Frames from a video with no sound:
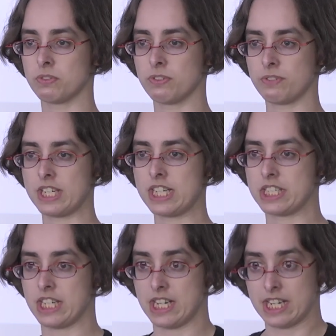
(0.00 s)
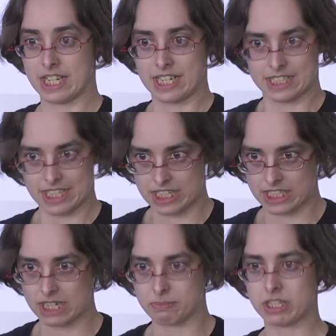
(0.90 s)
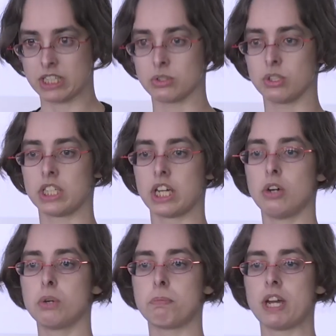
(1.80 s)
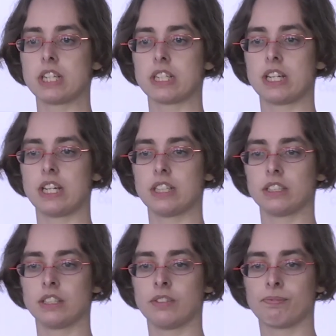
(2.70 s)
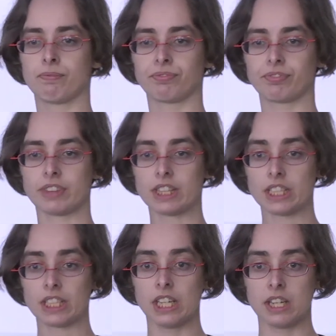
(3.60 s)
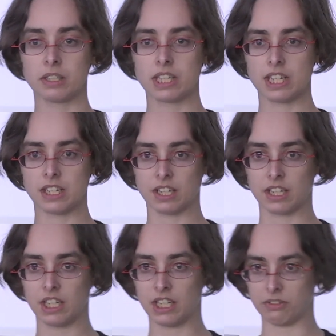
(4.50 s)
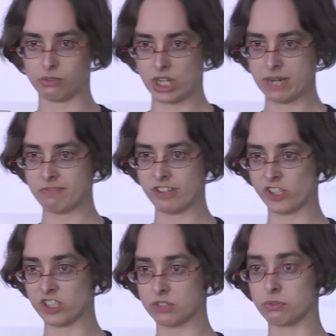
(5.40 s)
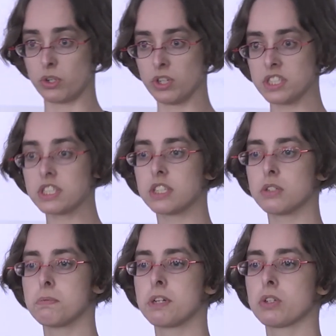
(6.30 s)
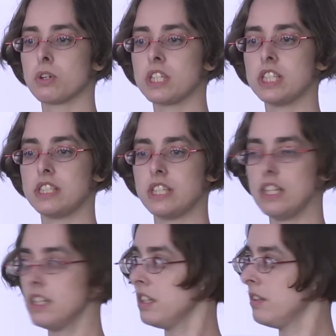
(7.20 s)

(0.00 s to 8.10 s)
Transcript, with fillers: fehlt, da kann man natürlich auch beitragen. Die Frameworks freuen sich über neue Ideen